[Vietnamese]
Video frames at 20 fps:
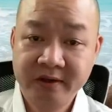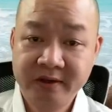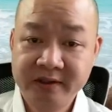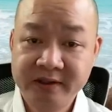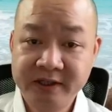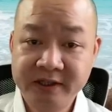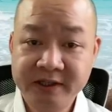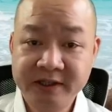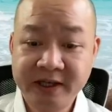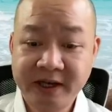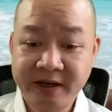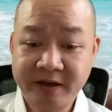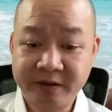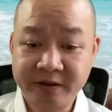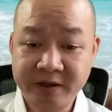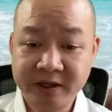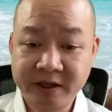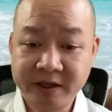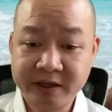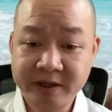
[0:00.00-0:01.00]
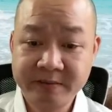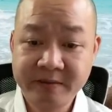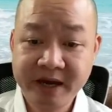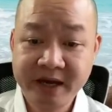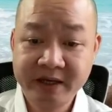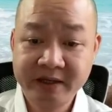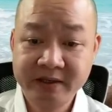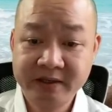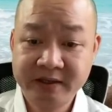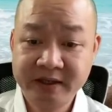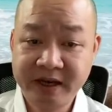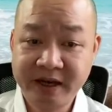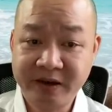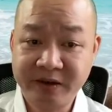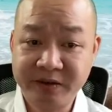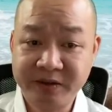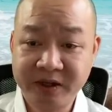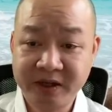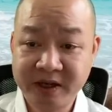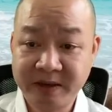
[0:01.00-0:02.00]
Xin chào tất cả các bác,
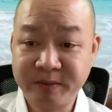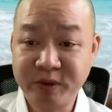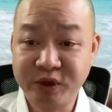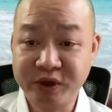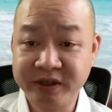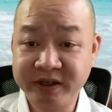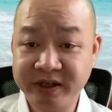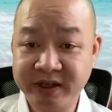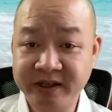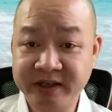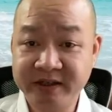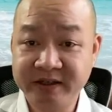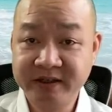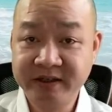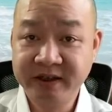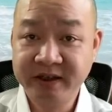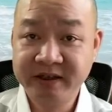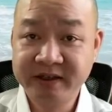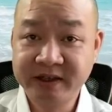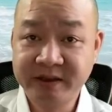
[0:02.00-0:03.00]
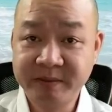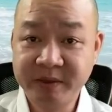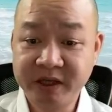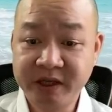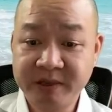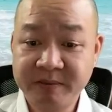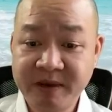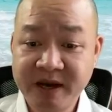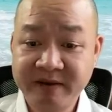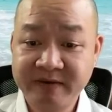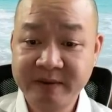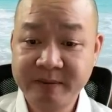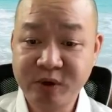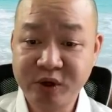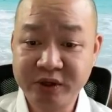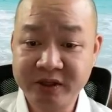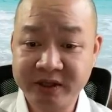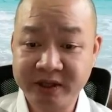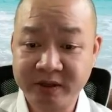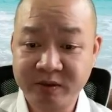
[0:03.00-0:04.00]
chào tất cả mọi người. Chào mừng các bác và
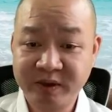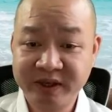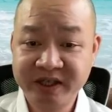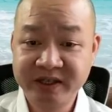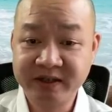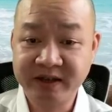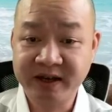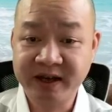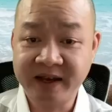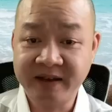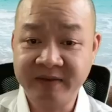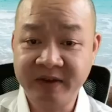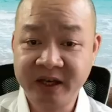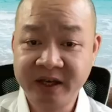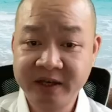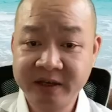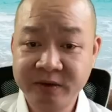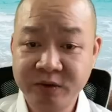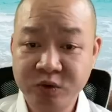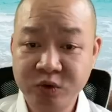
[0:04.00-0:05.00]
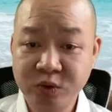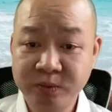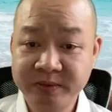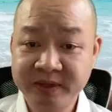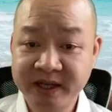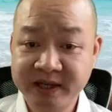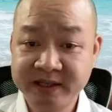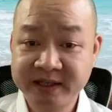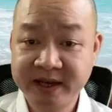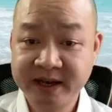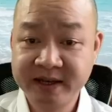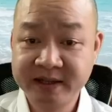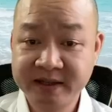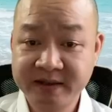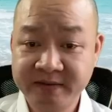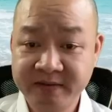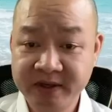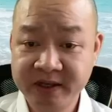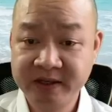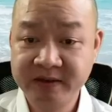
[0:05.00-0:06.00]
mọi người quay trở lại với kênh YouTube Trang Trang
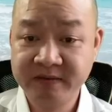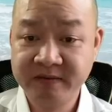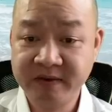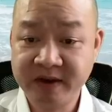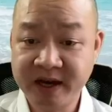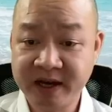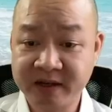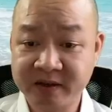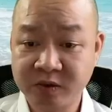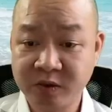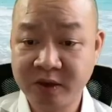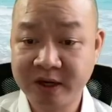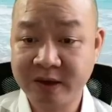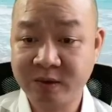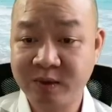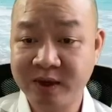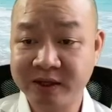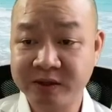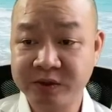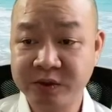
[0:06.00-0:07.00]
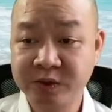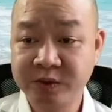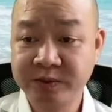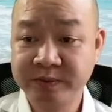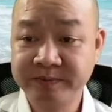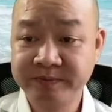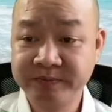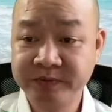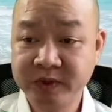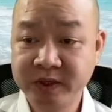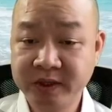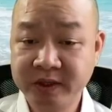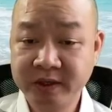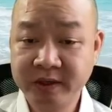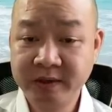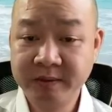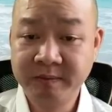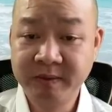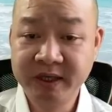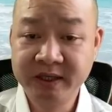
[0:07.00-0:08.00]
ti vi và tôi là Hoàng John.
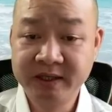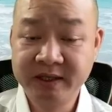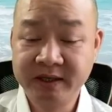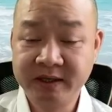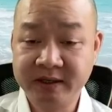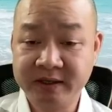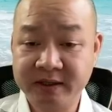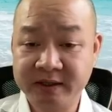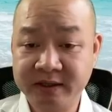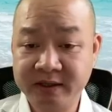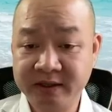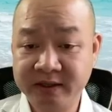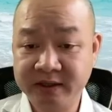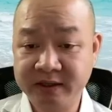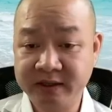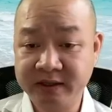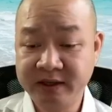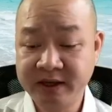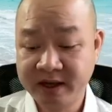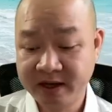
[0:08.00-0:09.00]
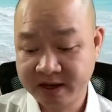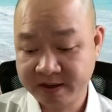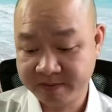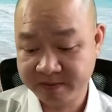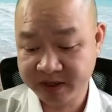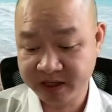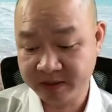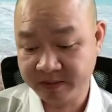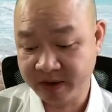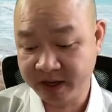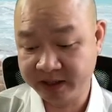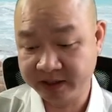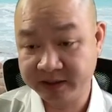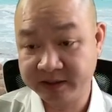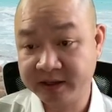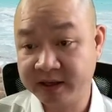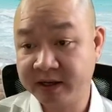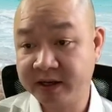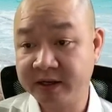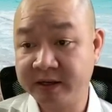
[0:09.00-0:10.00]
Bây giờ thì đang là mười bảy
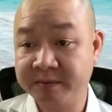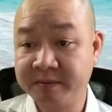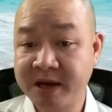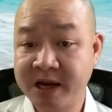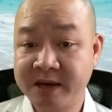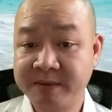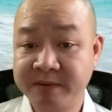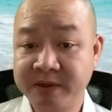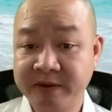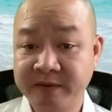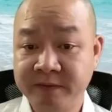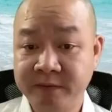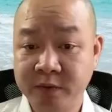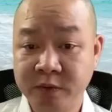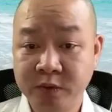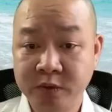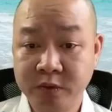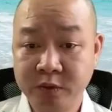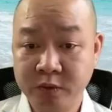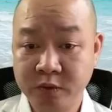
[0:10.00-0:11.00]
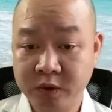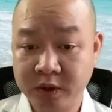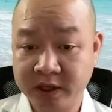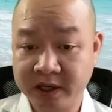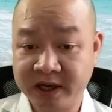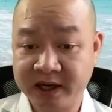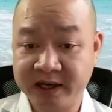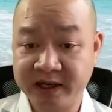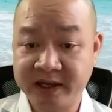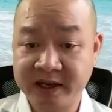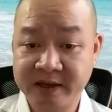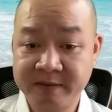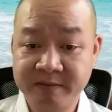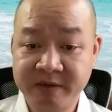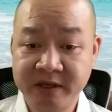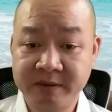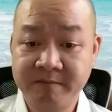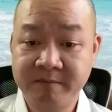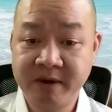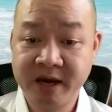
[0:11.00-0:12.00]
giờ ba mươi phút của ngày hai
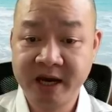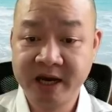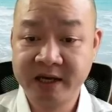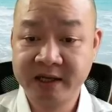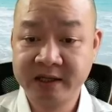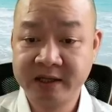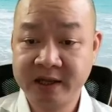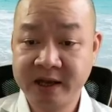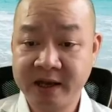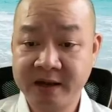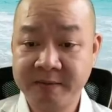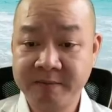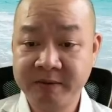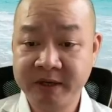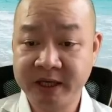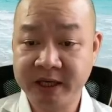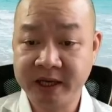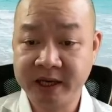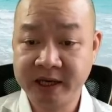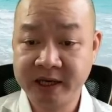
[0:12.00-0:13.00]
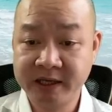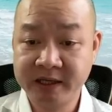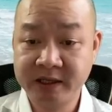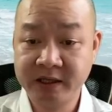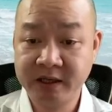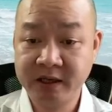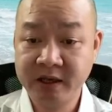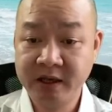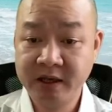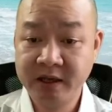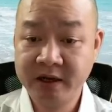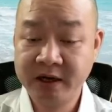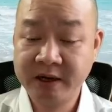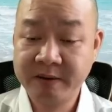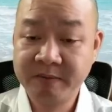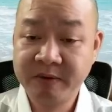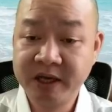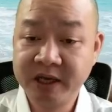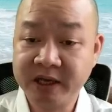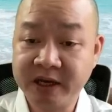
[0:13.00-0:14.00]
mươi ba tháng mười hai
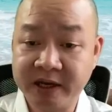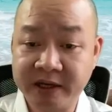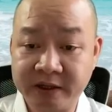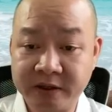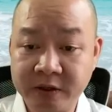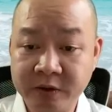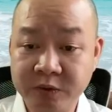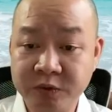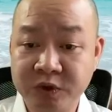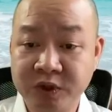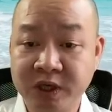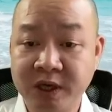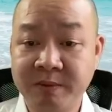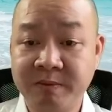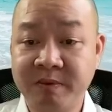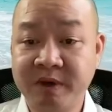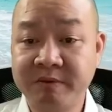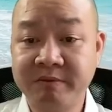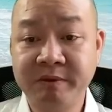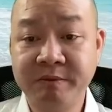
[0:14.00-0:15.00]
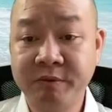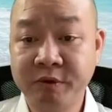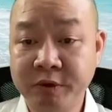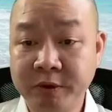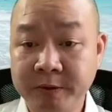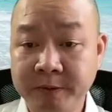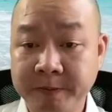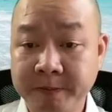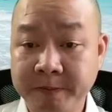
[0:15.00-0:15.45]
năm hai nghìn không trăm hai mươi mốt.